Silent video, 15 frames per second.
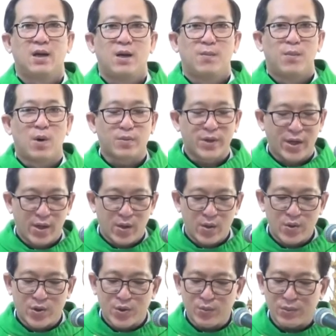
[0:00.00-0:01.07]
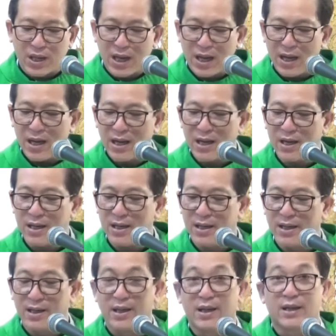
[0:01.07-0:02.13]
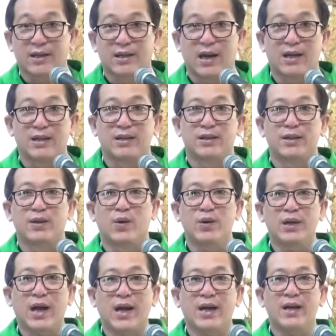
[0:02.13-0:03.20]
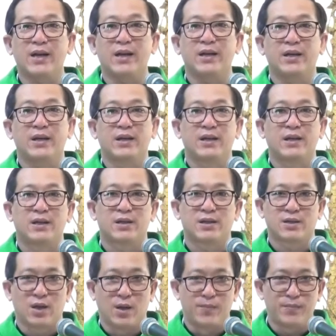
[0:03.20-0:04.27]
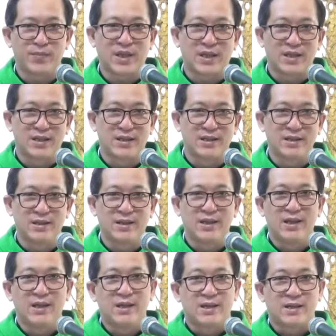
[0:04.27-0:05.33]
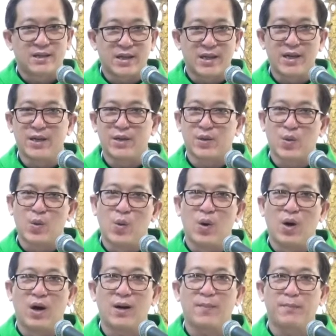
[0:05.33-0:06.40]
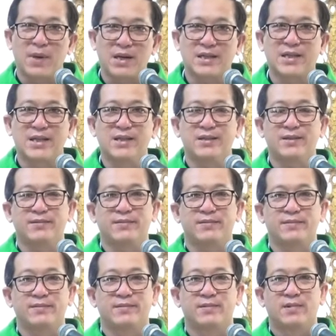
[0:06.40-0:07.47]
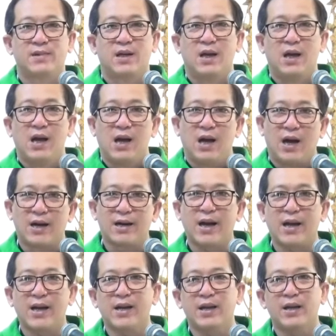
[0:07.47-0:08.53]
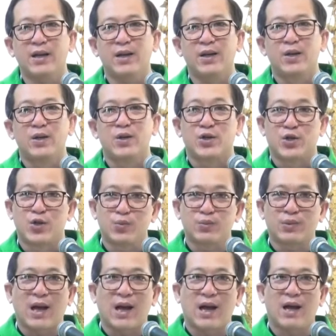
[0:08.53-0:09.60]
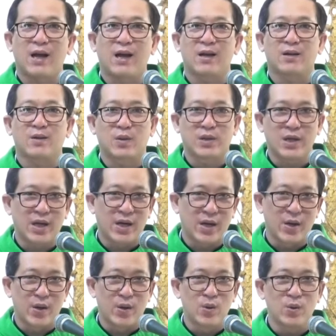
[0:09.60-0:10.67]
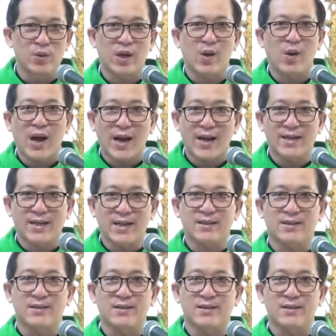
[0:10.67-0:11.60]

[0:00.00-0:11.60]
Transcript: Một điều chúng ta cần nói ngay, cụm từ tiền của bất chính. Ở đây chúng ta có thể hiểu theo hai cách.